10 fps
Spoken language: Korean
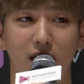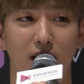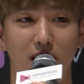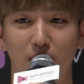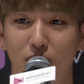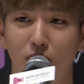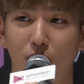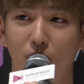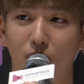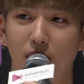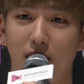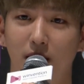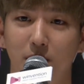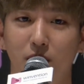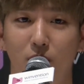때부터 되게
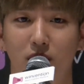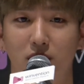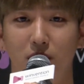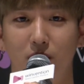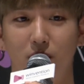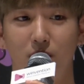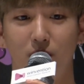깜짝 놀랐어요.